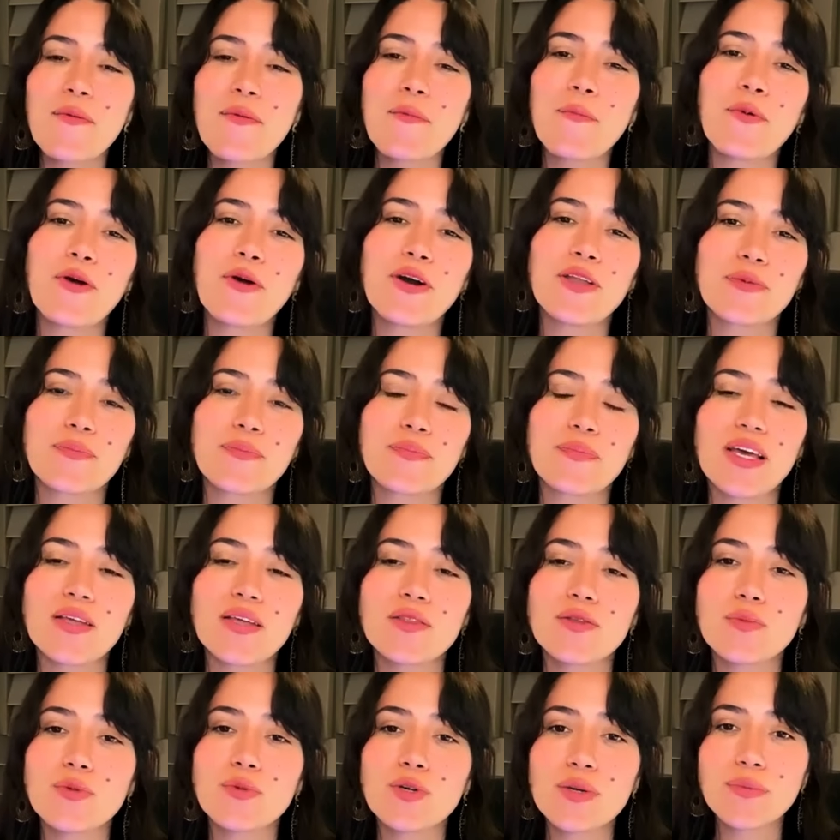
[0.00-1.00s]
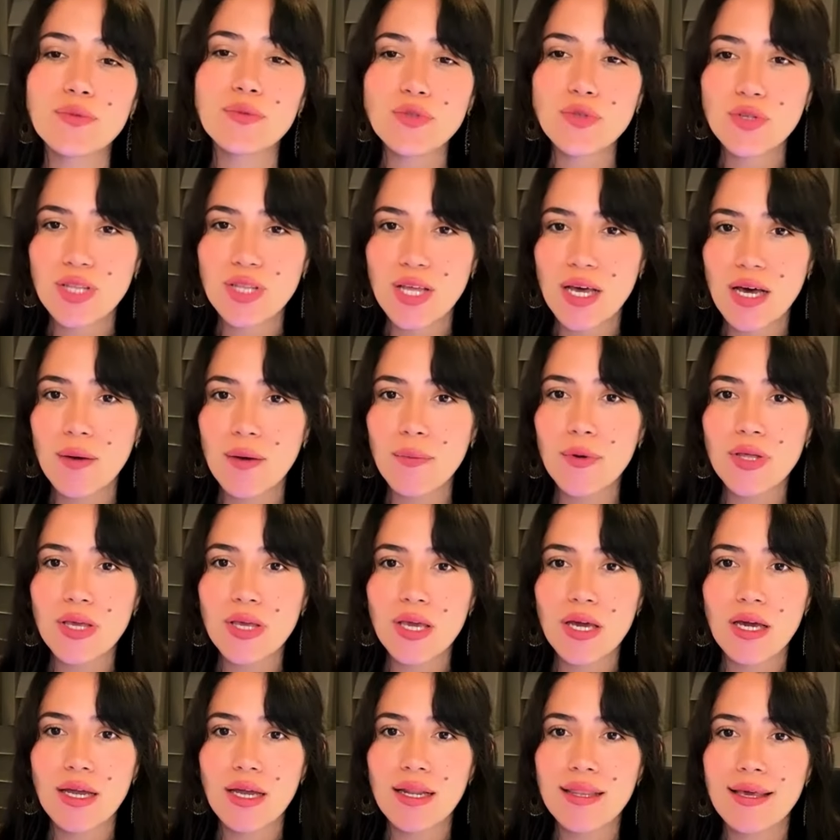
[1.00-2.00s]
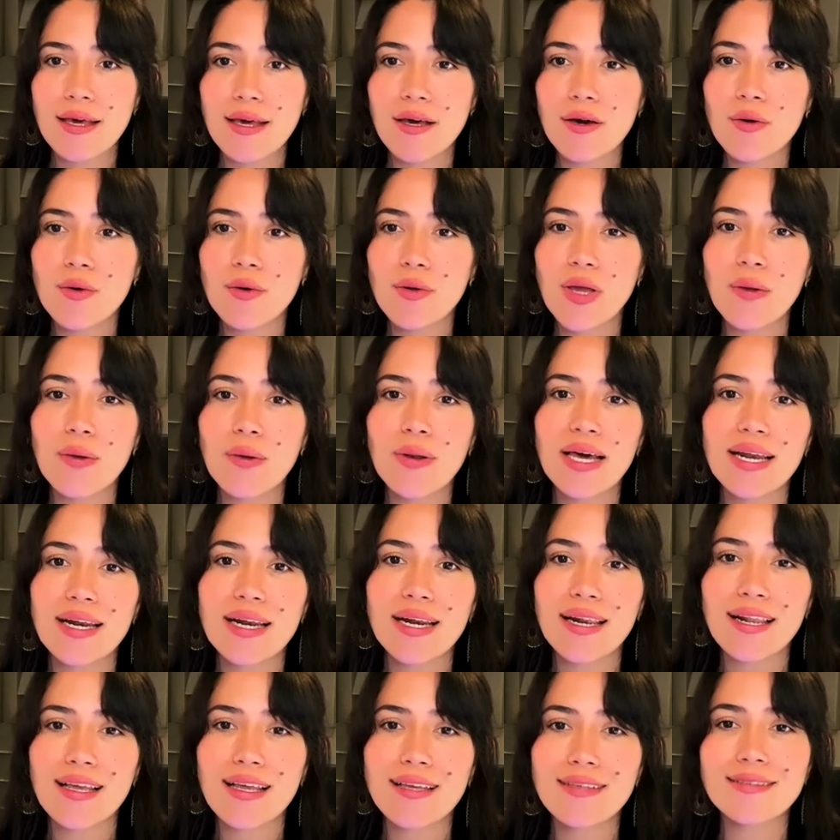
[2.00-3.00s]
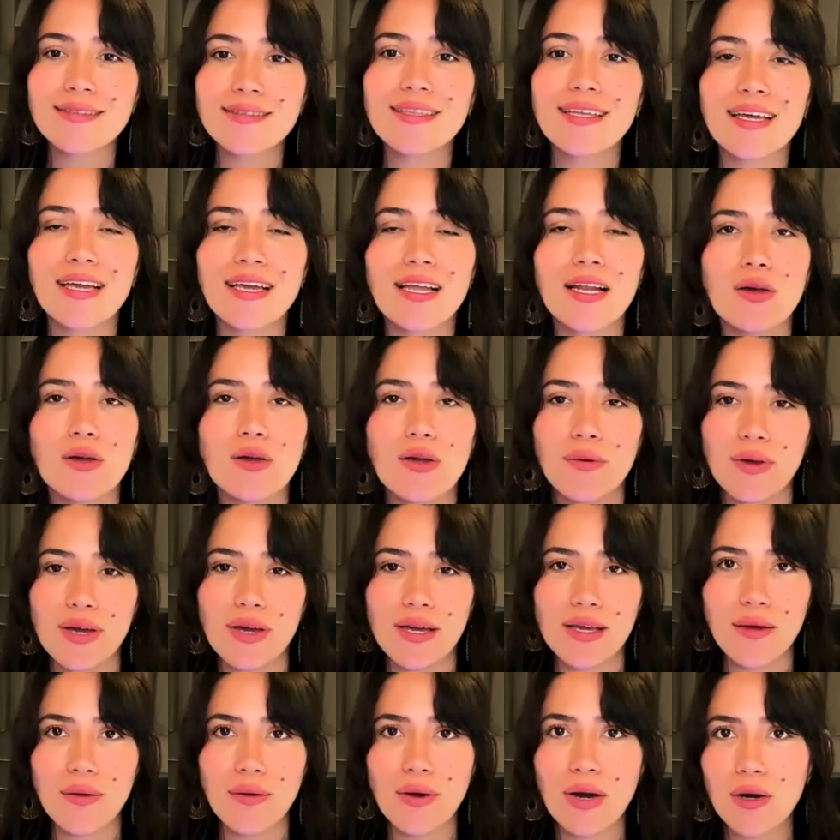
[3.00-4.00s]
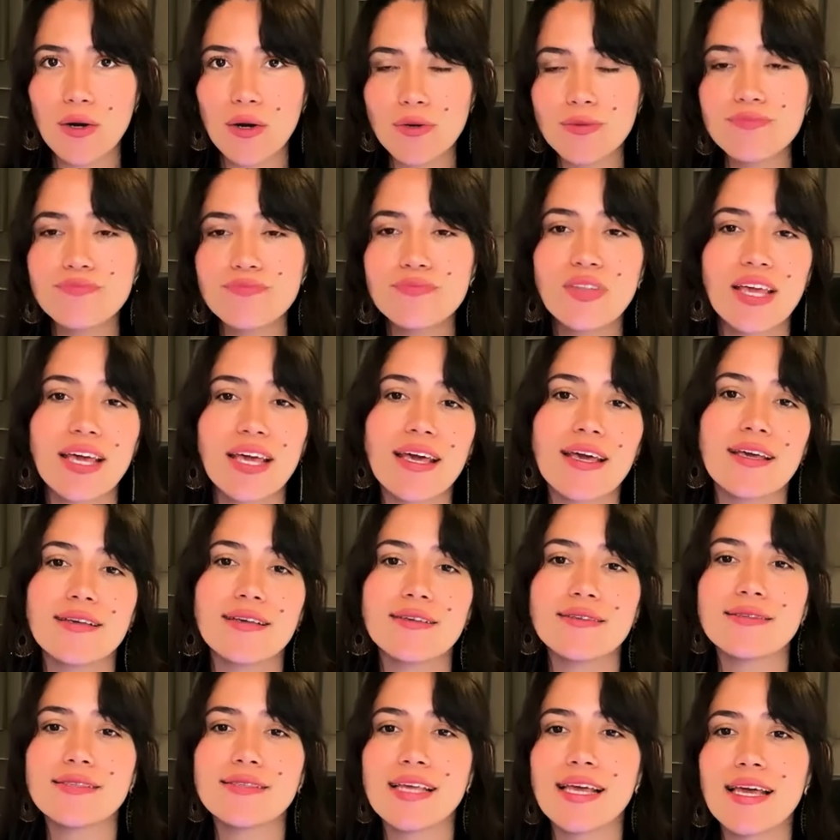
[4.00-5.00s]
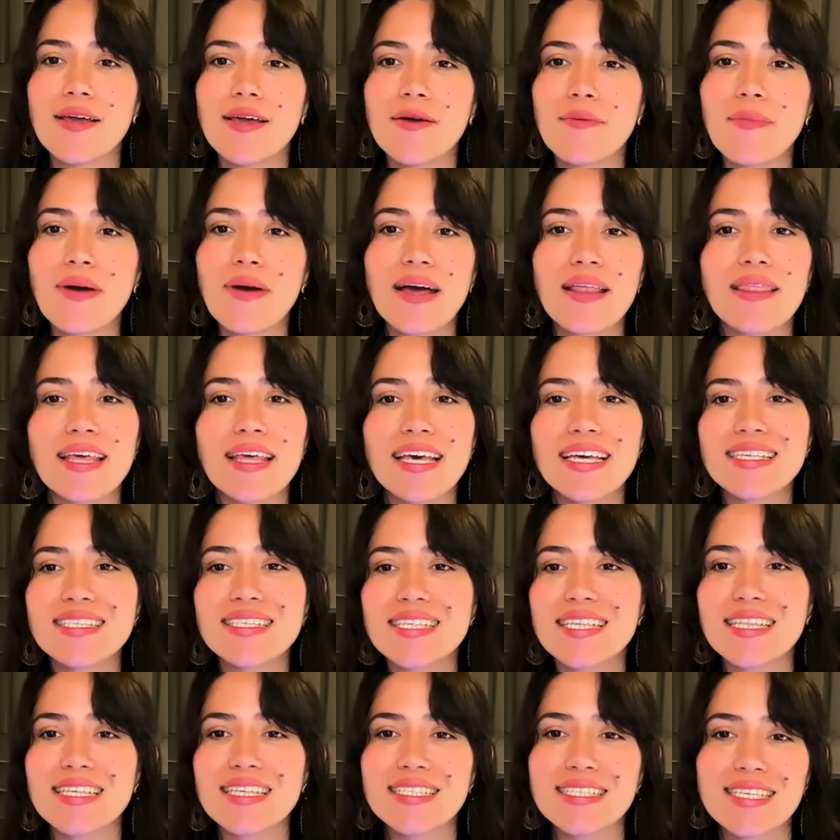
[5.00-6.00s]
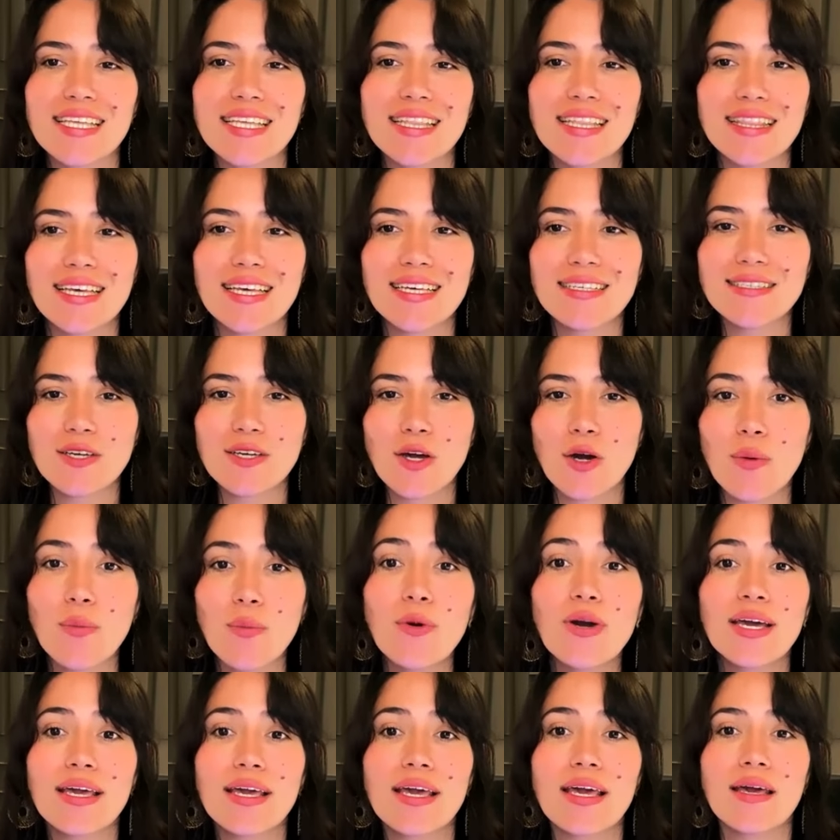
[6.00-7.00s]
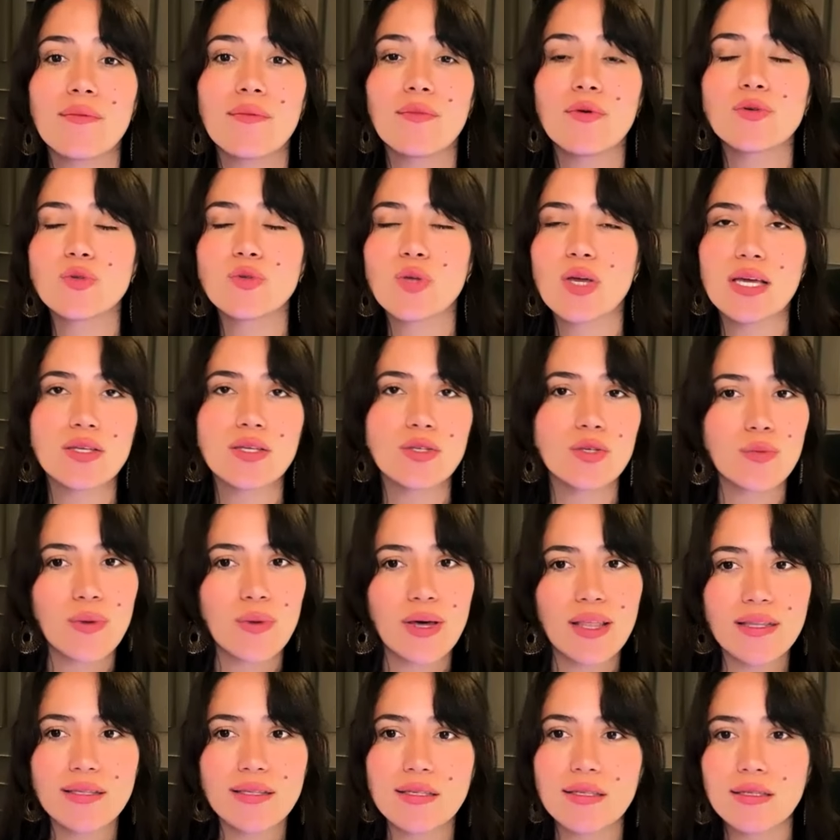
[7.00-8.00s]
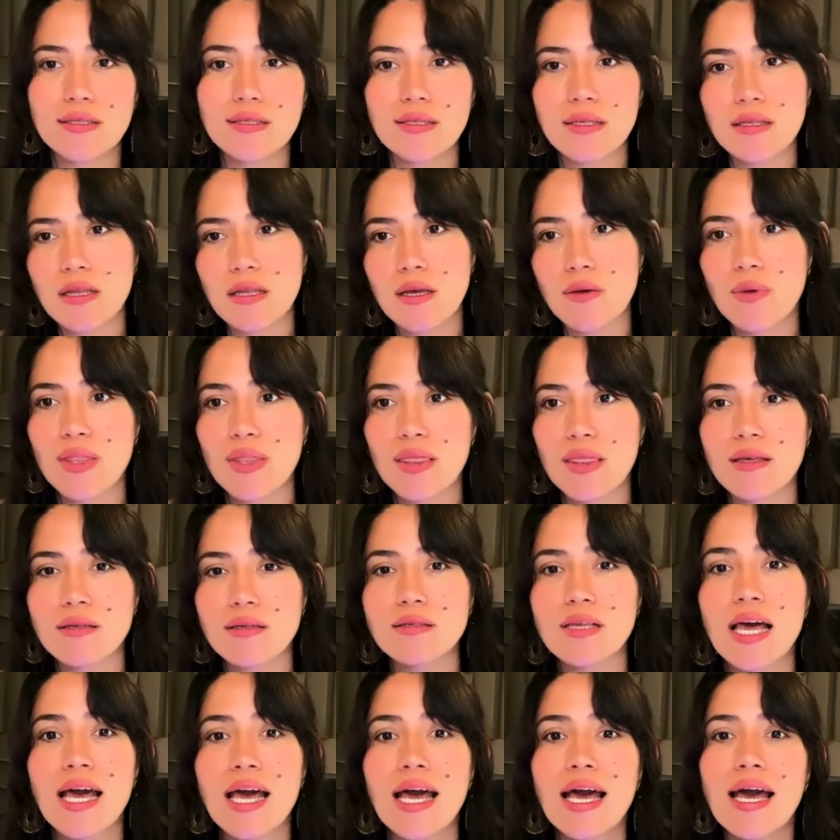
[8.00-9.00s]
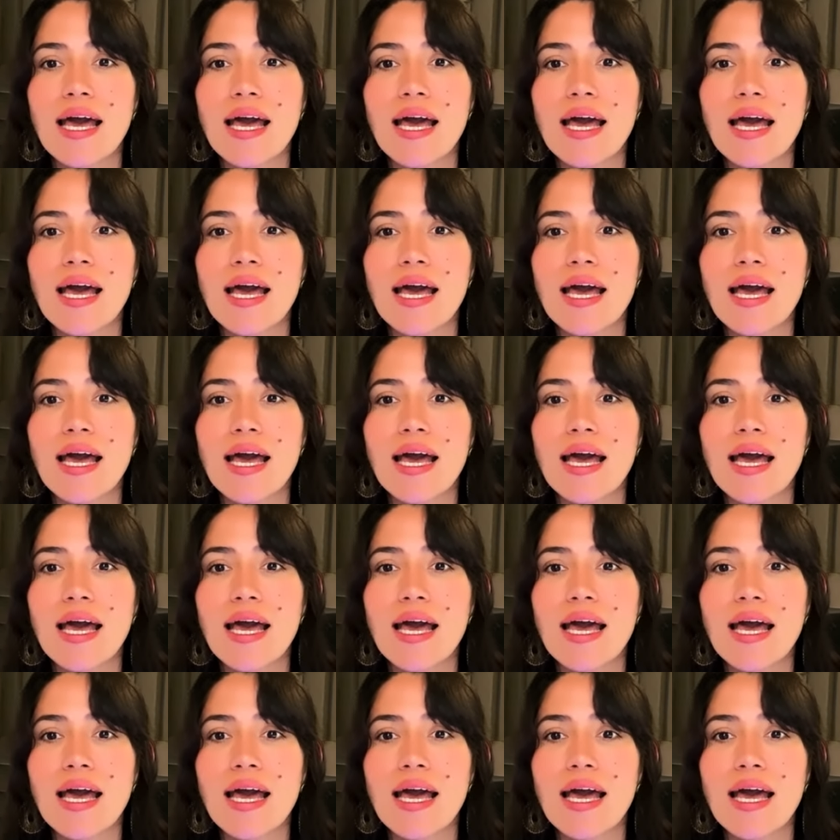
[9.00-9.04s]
Bueno, estoy muy emocionada porque el día de hoy voy a hablarles de lo que ven aquí abajo, que es eh, más de 700, cómo es que hemos hecho más de 700 ventas